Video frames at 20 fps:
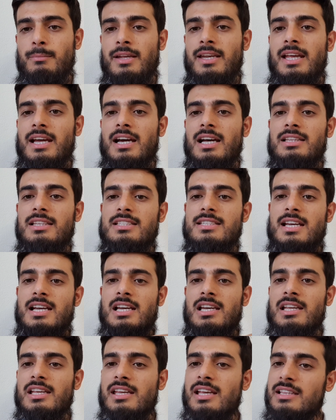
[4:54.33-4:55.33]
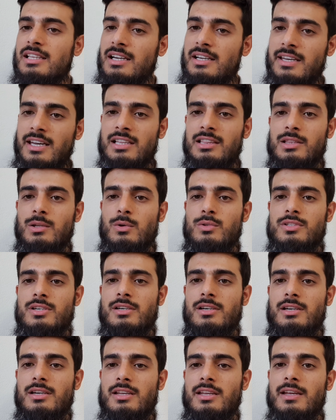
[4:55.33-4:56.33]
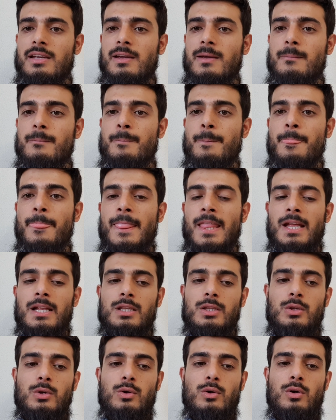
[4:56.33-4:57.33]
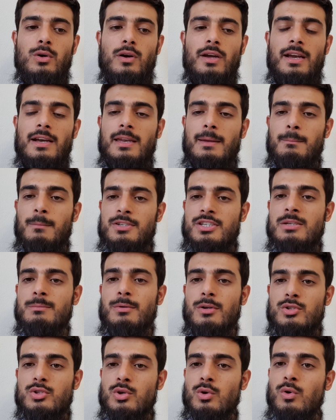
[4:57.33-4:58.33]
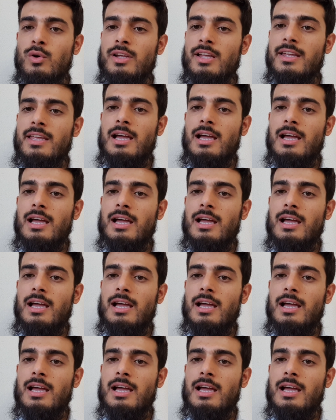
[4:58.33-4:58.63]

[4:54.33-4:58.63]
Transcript: मैंने गलती से क्लिक किया था टेन थाउजेंड ठीक है तो एटीएम मशीन पर शो हो गया